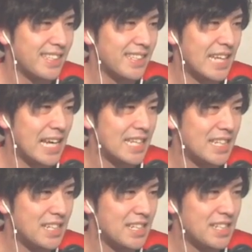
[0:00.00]
いや
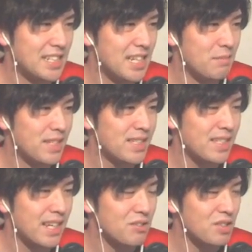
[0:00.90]
イージーなミス
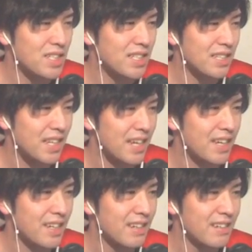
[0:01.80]
からの失
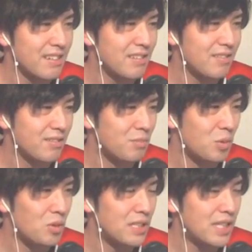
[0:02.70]
点
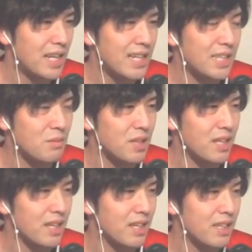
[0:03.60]
もう追いつけなかったもんね